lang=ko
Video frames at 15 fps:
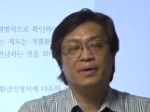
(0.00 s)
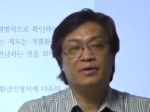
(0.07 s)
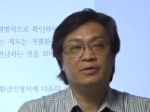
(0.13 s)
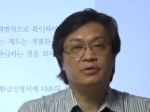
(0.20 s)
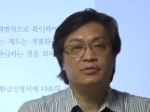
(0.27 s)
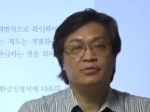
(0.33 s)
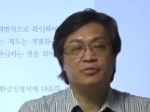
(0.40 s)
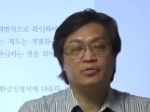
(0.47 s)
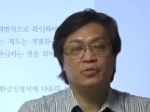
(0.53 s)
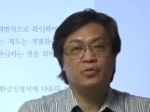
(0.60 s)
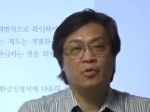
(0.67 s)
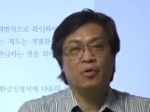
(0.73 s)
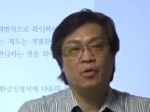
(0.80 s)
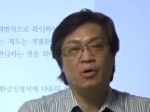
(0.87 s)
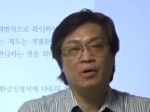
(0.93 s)
받을 수
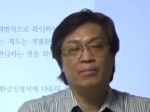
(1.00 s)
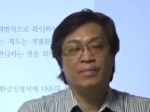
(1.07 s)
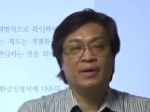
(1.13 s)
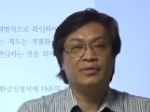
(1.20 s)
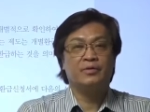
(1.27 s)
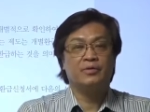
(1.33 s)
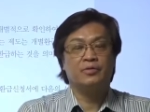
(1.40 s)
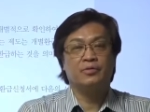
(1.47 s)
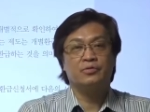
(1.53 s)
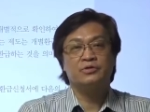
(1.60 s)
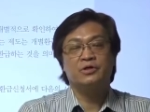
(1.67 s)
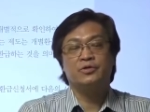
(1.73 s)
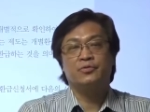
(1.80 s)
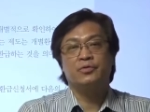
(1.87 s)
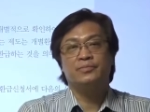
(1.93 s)
있도록 만들어 놓은
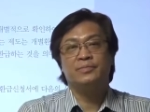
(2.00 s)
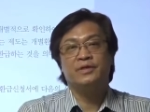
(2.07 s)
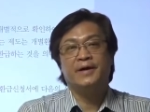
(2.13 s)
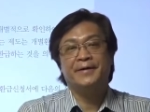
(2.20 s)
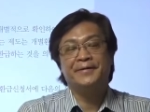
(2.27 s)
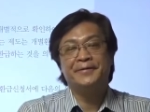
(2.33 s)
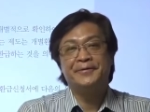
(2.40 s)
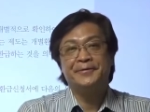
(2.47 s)
제도입니다.